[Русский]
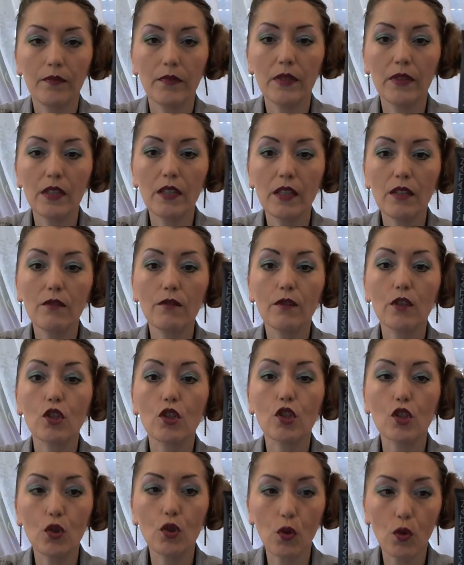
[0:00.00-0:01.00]

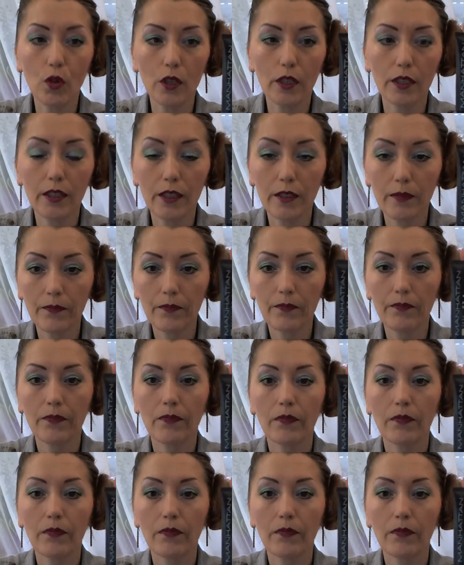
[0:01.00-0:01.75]
невысокая,